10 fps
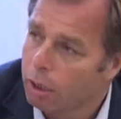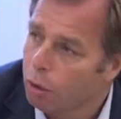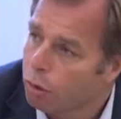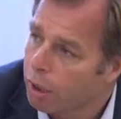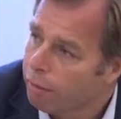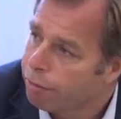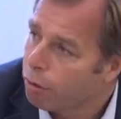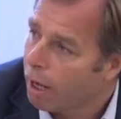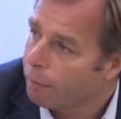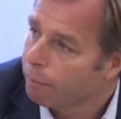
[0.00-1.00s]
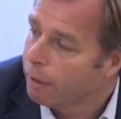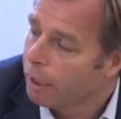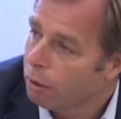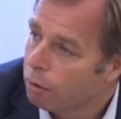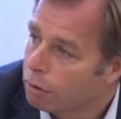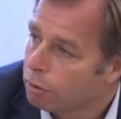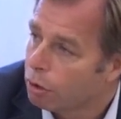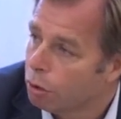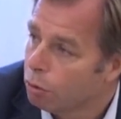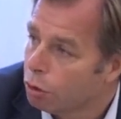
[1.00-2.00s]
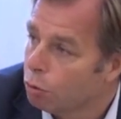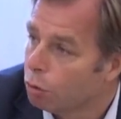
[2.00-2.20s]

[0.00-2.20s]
eu queria focar-me naquilo que, que os,